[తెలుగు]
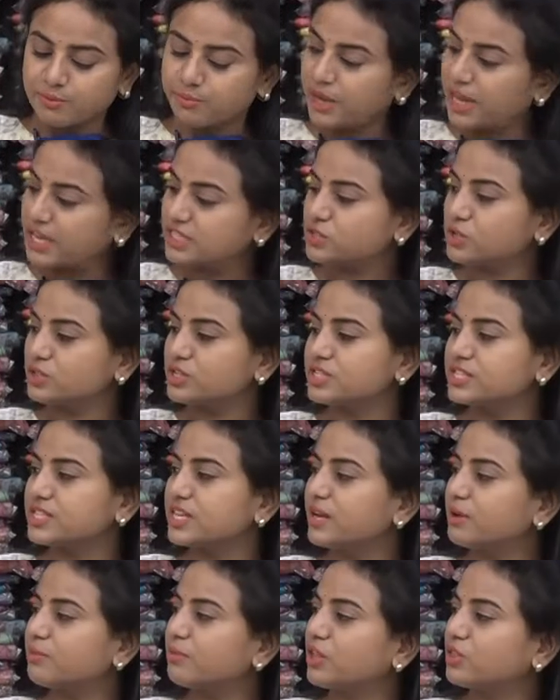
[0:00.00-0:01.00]
బేస్
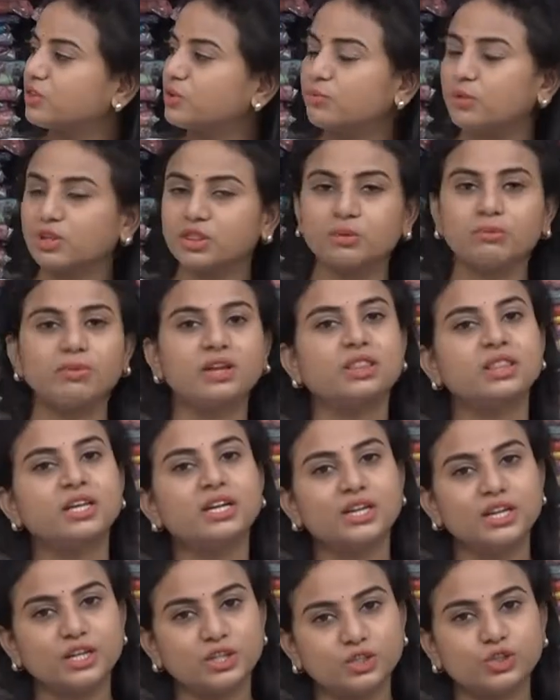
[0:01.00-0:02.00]
వచ్చేసరికి మాత్రం మొత్తం అంతా
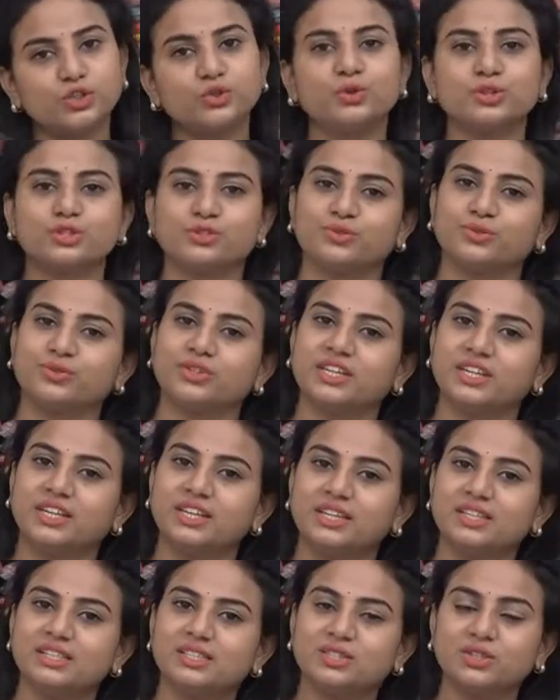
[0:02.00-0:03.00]
టిష్యూ వస్తుంది
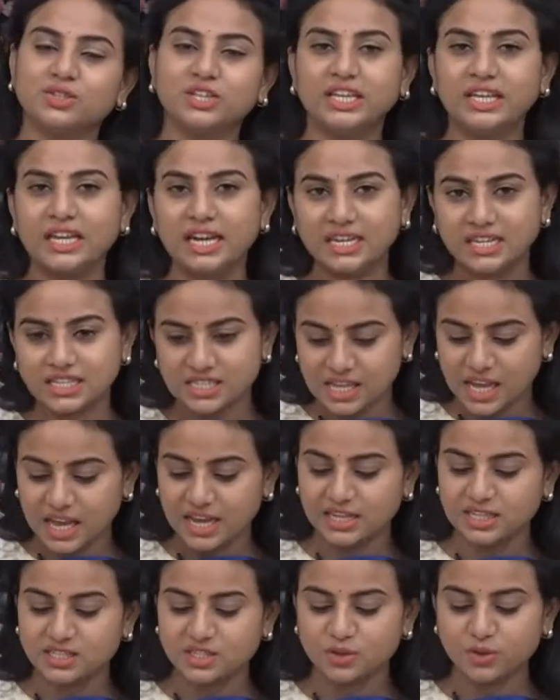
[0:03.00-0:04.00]
సో ఇలాంటి
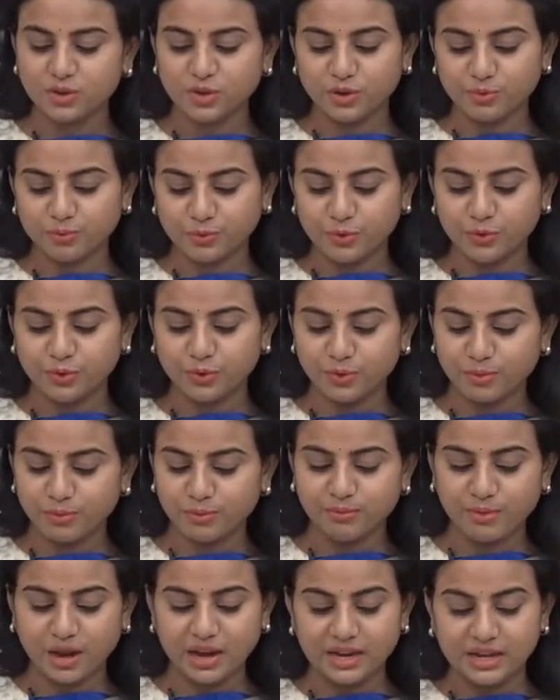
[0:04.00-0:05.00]
శారీస్ ఇప్పుడు
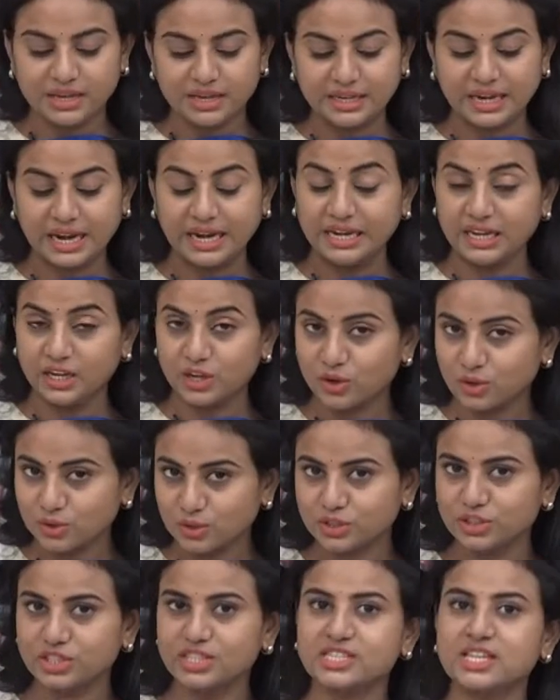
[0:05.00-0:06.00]
మళ్ళీ ట్రెండింగ్లోకి
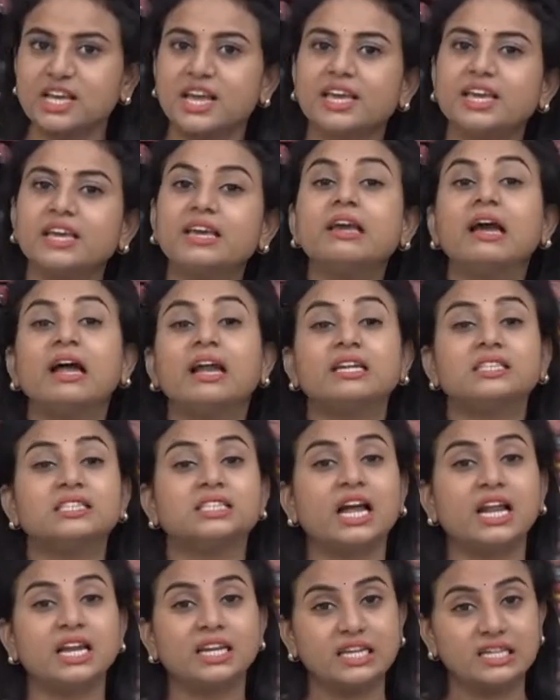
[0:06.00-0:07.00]
వచ్చేసాయి అండ్
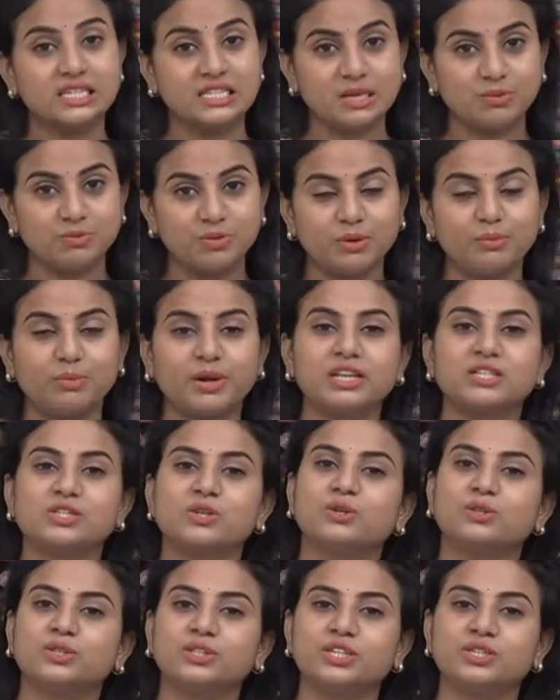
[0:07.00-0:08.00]
చాలా రీజనబుల్
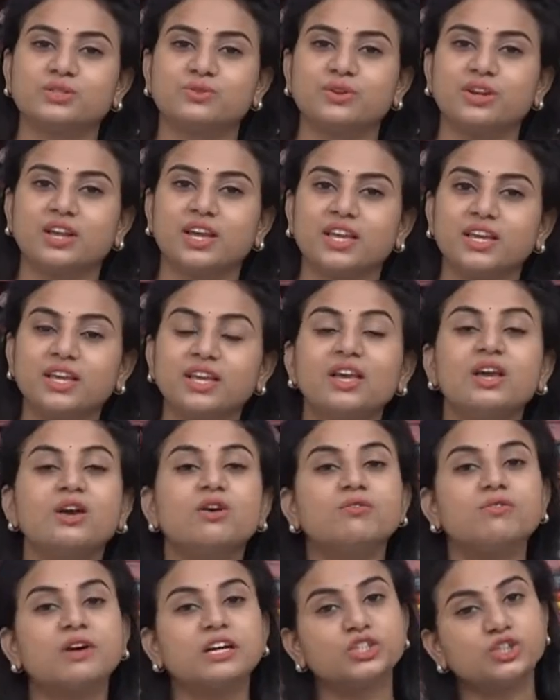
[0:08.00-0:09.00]
ప్రైస్లో వచ్చేస్తున్నాయి
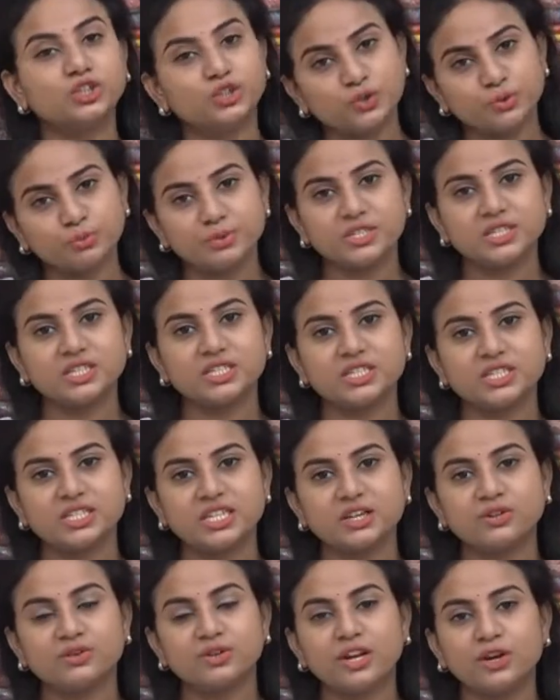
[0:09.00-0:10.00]
ఫస్ట్ చూపించిన
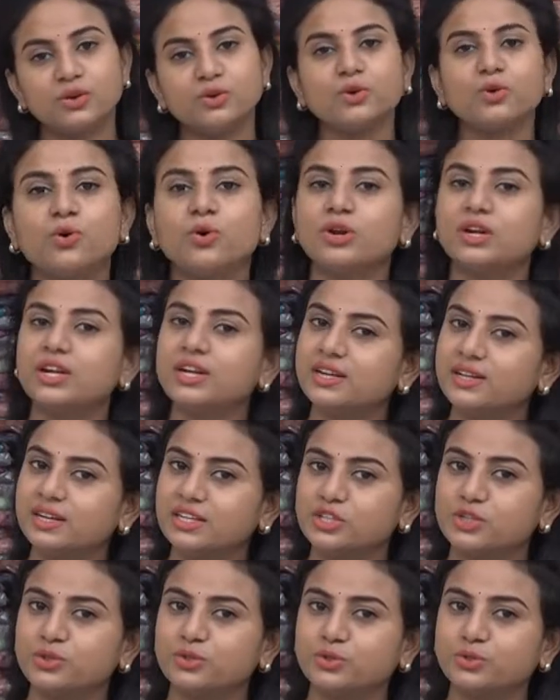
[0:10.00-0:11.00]
సెట్ నేను గోల్డెన్
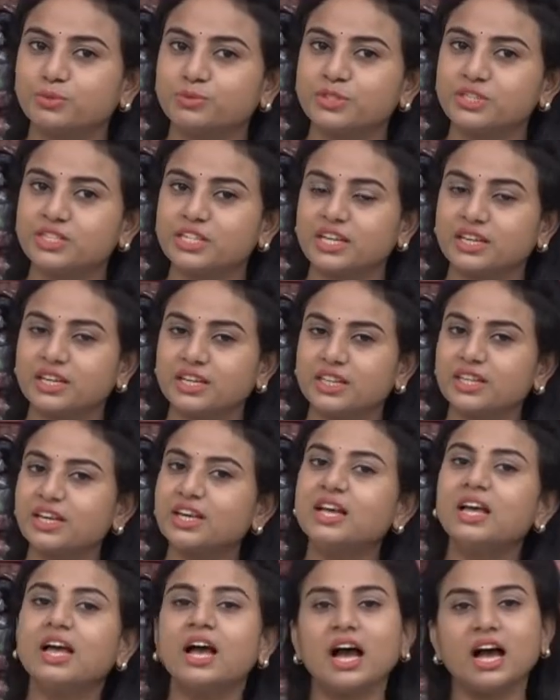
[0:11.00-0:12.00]
టిష్యూ చూపించాను కదా
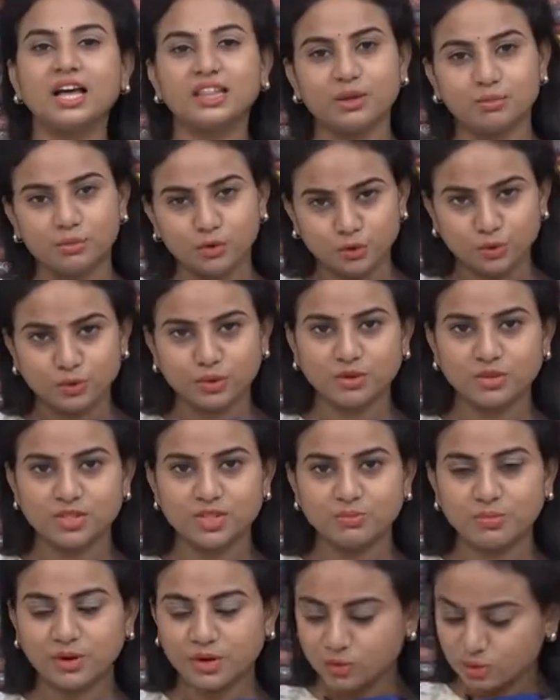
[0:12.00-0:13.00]
అదేమో టూ
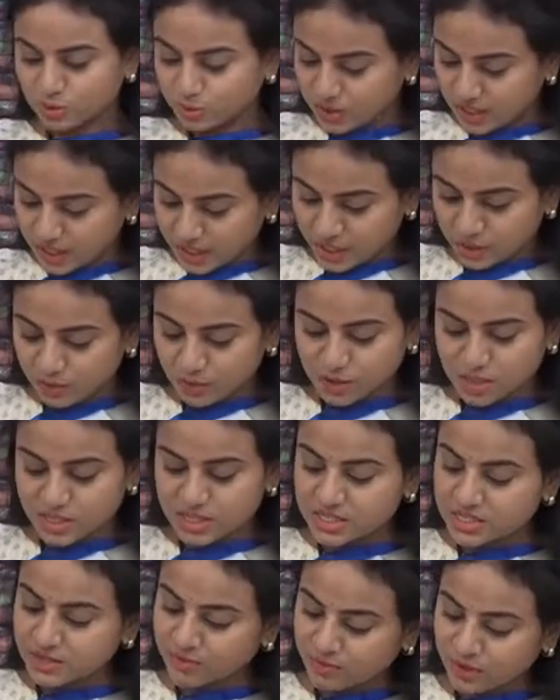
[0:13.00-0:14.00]
పడుతుంది ఇవి
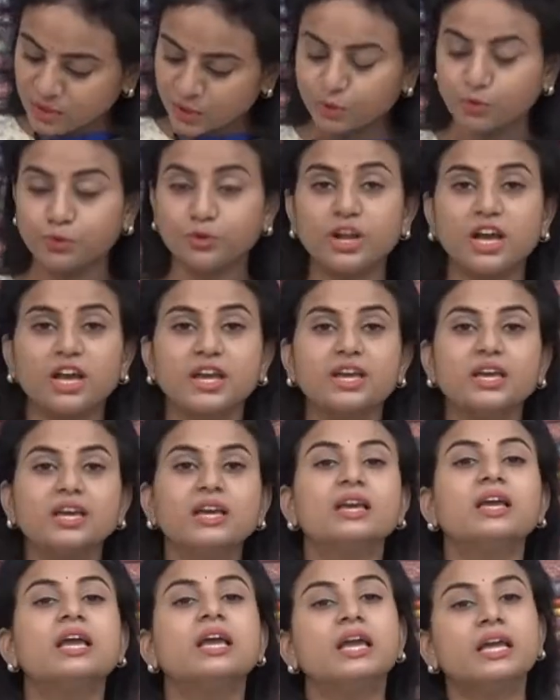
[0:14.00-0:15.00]
వచ్చేసి వర్క్ ఉన్నాయి
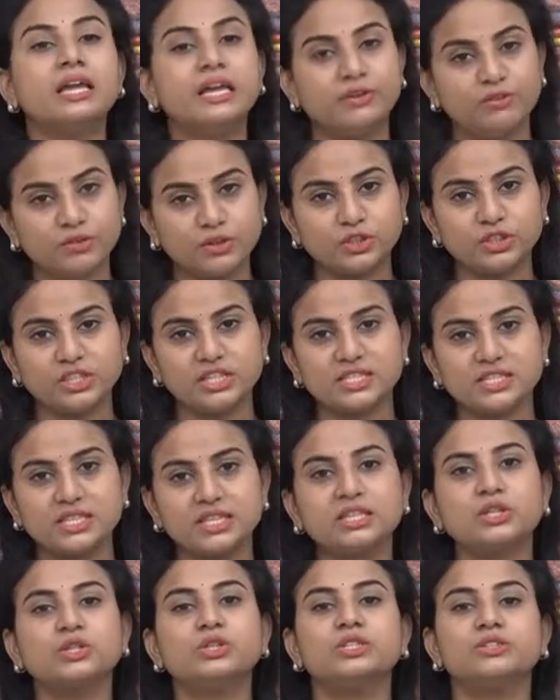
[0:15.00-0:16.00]
ఇవి వచ్చేసి
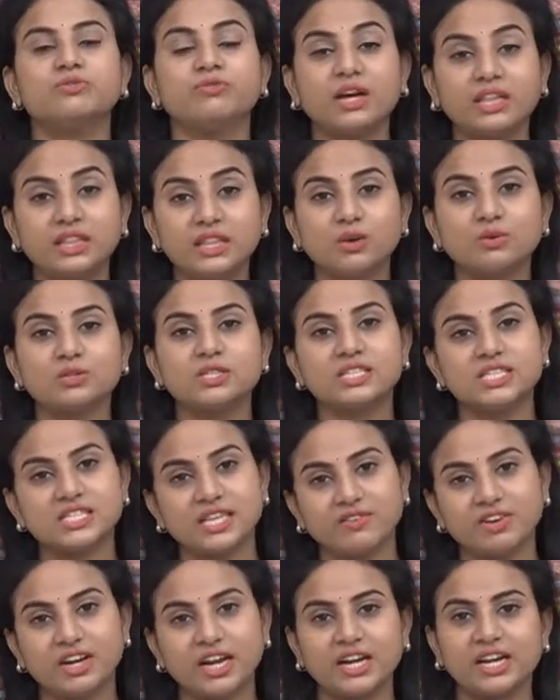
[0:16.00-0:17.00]
వన్ థౌజండ్
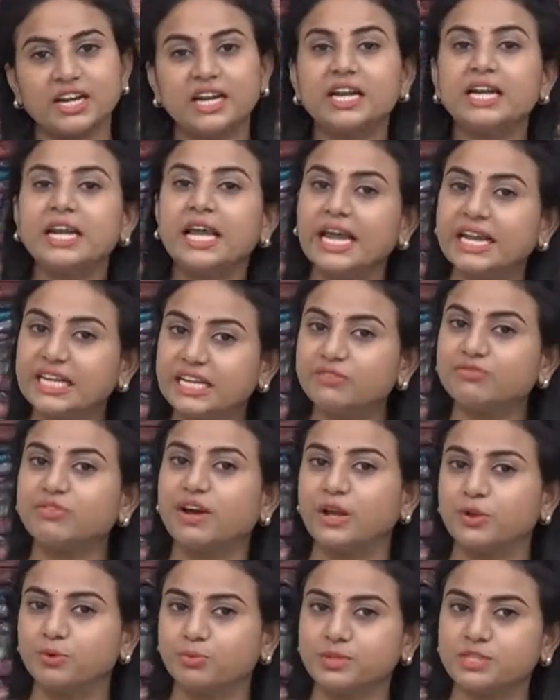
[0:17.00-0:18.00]
సెవెన్ హండ్రెడ్ అండ్ ఎయిటీ
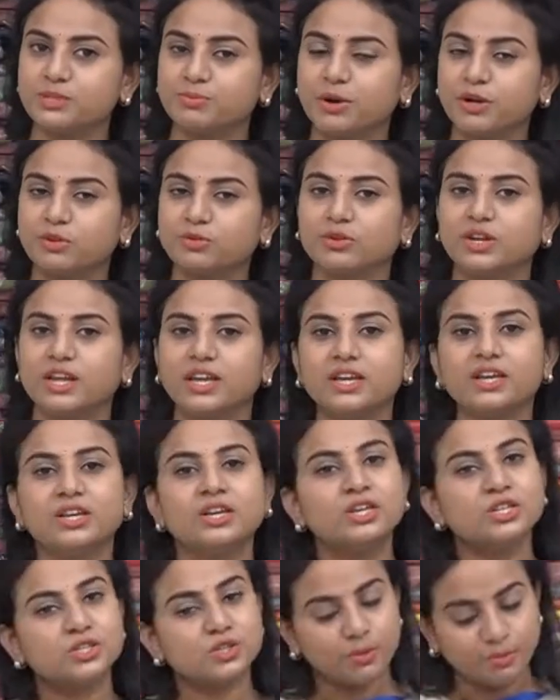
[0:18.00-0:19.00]
ఫైవ్ రూపీస్ పడుతున్నాయి
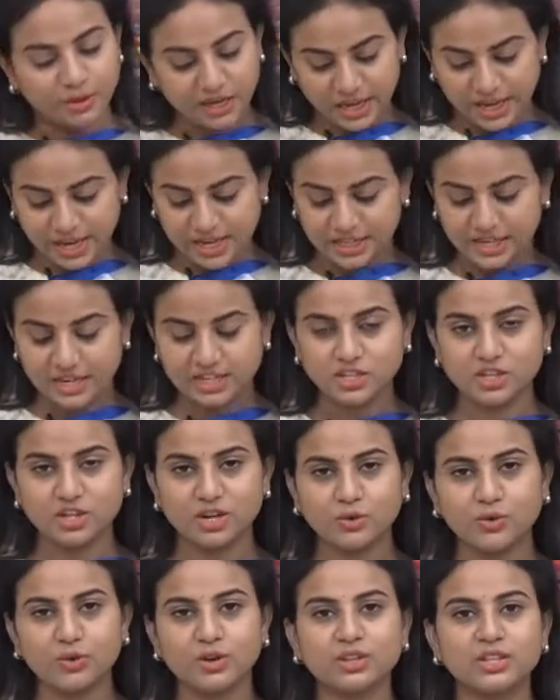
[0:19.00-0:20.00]
సో మీకు ఏది
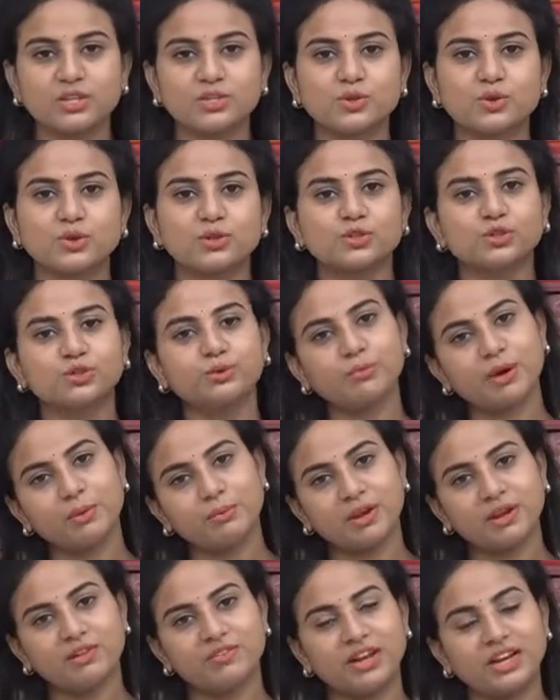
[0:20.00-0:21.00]
నచ్చినా కూడా తీసుకోవచ్చు
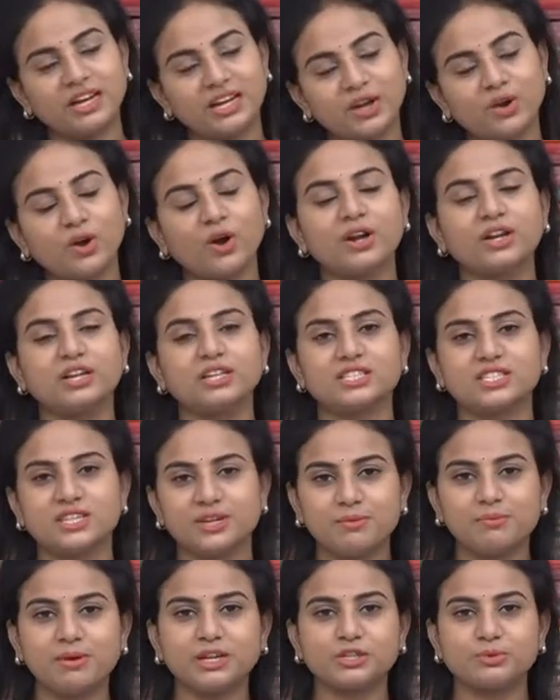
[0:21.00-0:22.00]
మమ్మల్ని వెంటనే కాంటాక్ట్
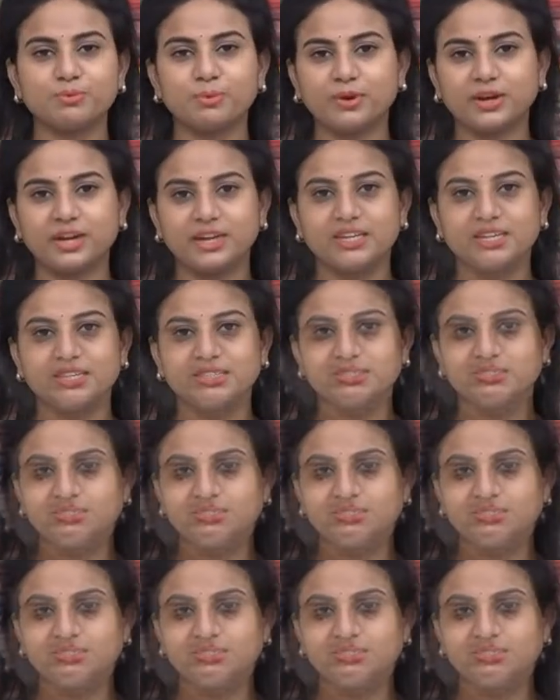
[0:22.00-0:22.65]
చేయడం మర్చిపోకండి